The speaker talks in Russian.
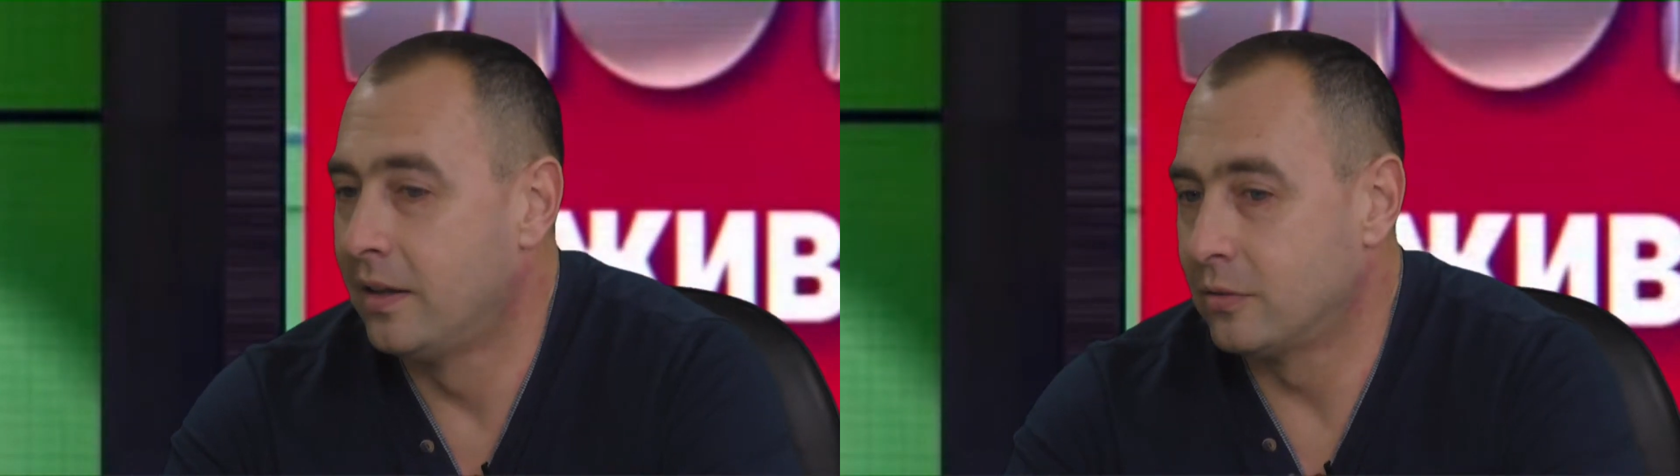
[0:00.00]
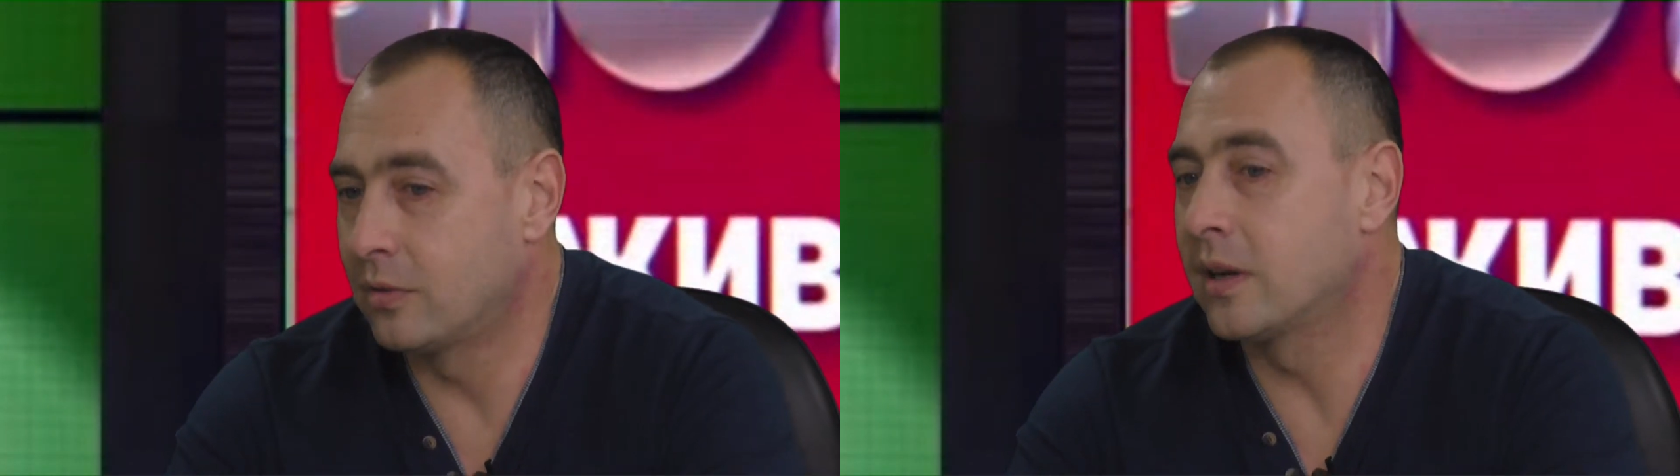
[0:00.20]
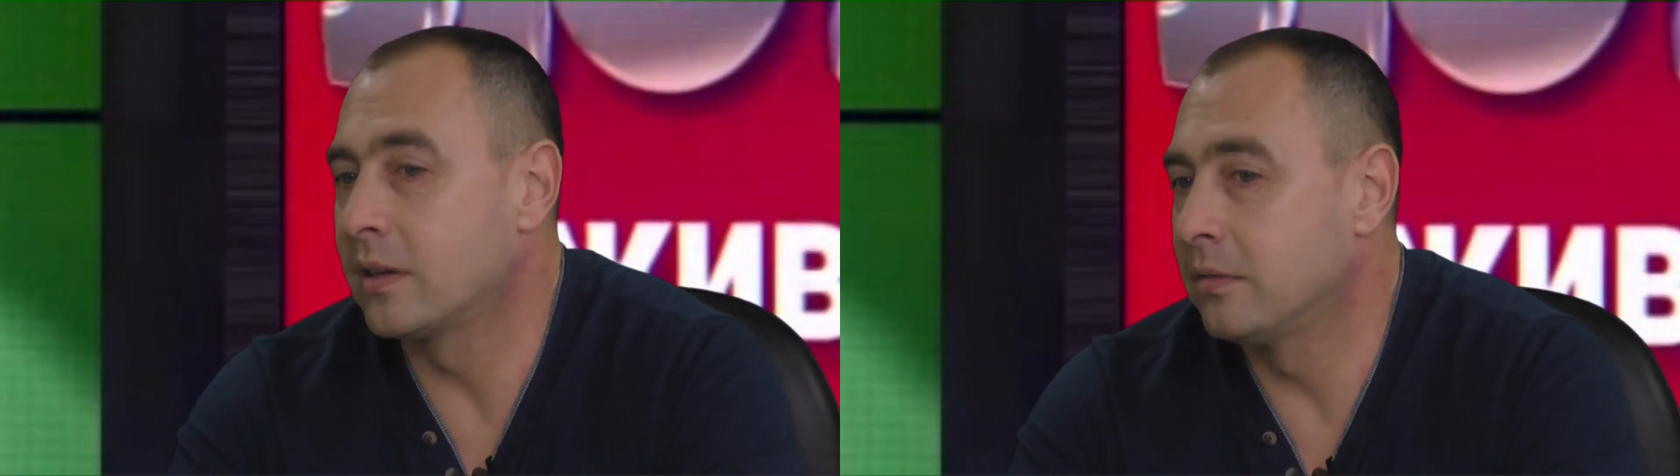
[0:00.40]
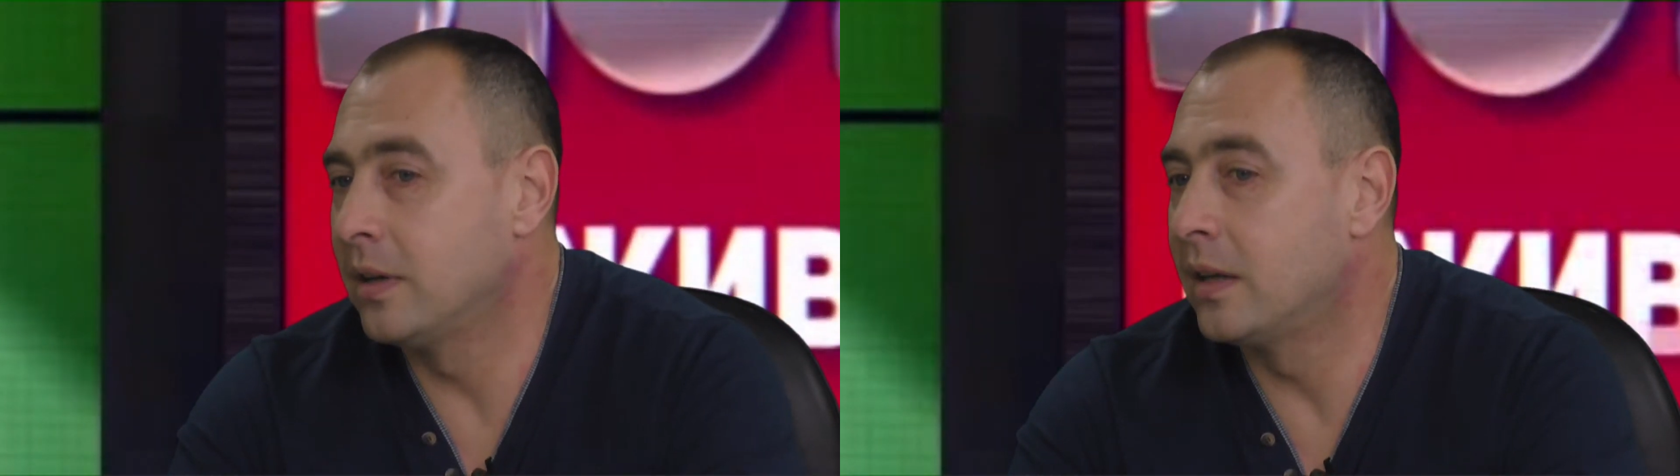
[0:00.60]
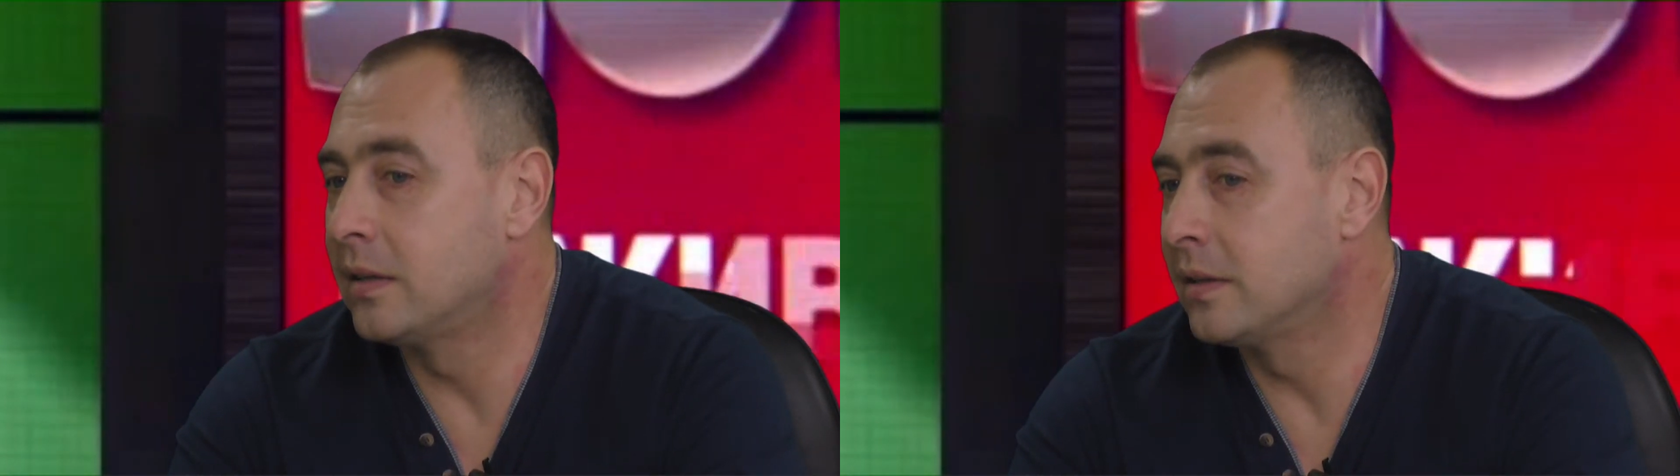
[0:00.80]
Ну как это
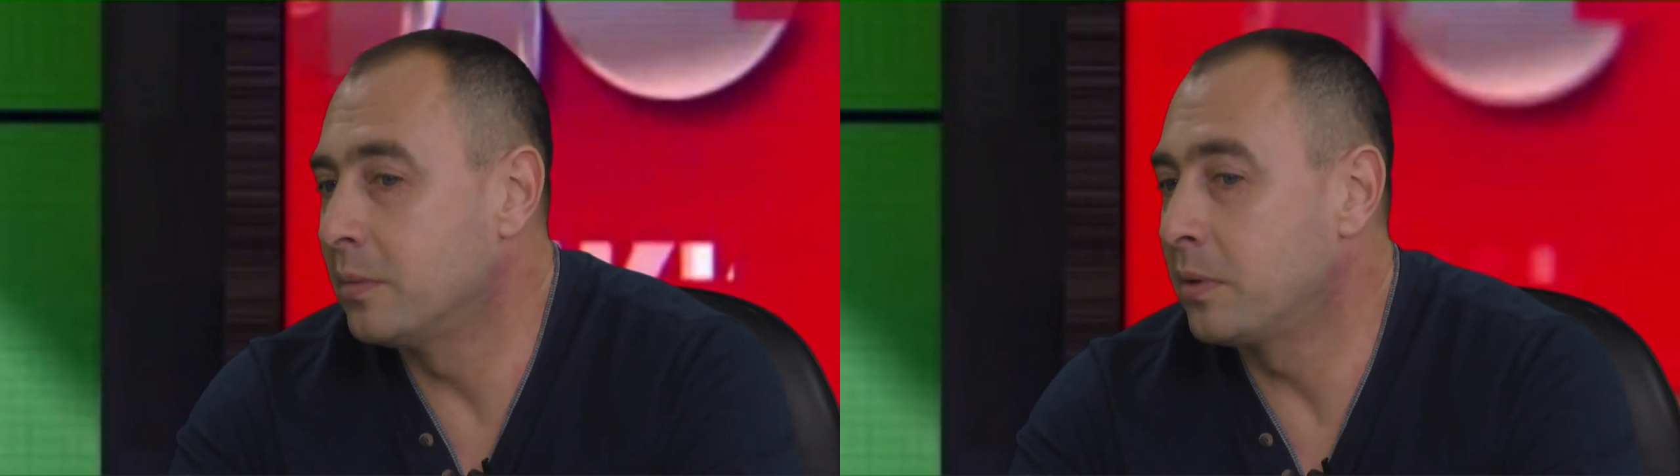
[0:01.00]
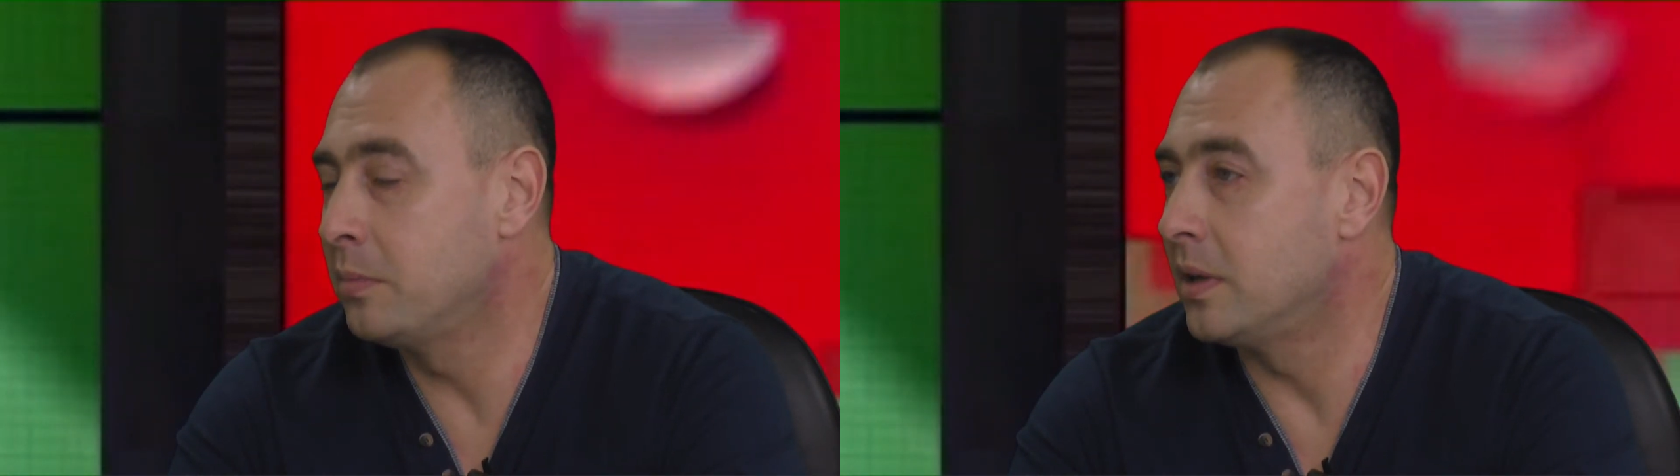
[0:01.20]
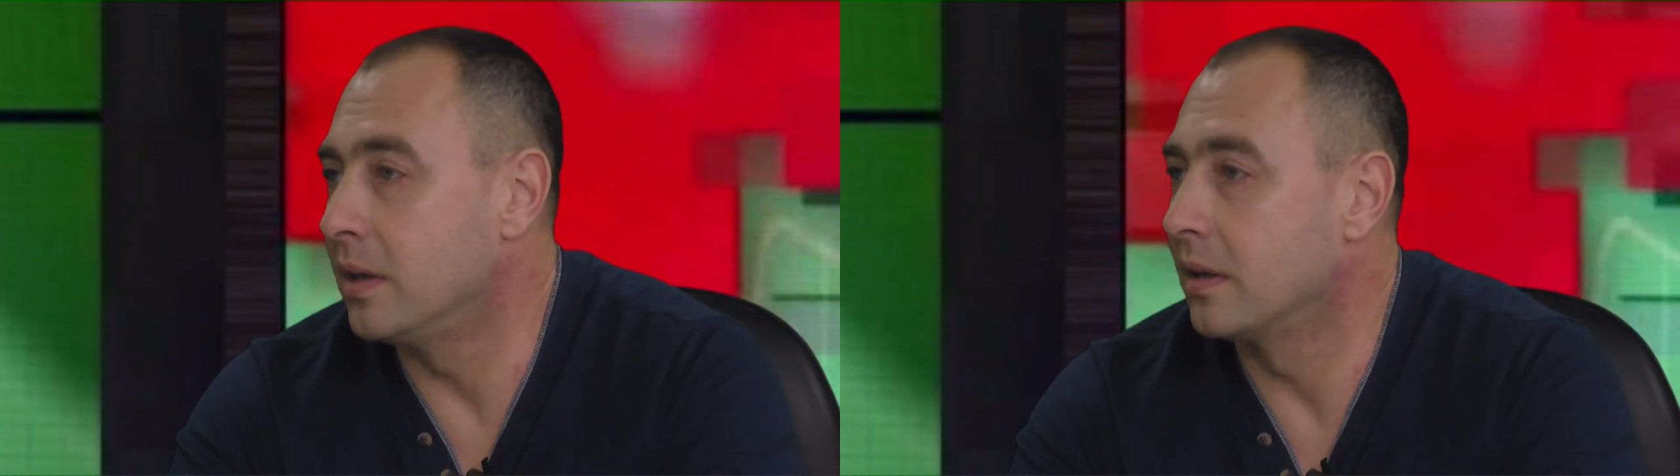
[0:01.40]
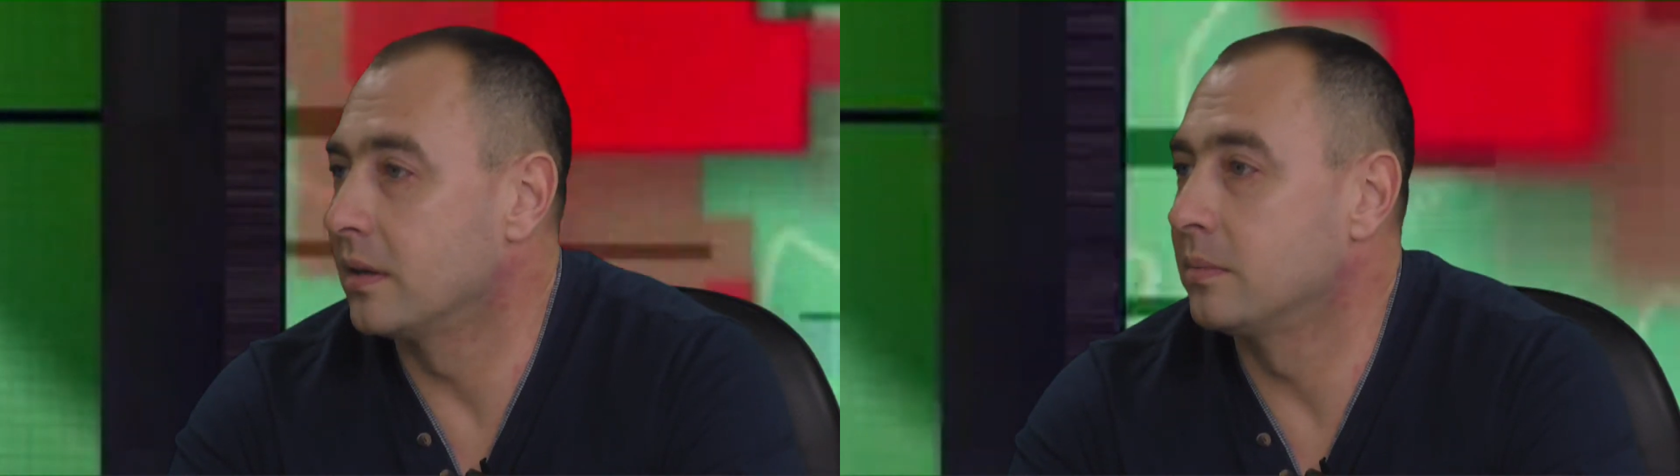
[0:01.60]
выглядит на примере?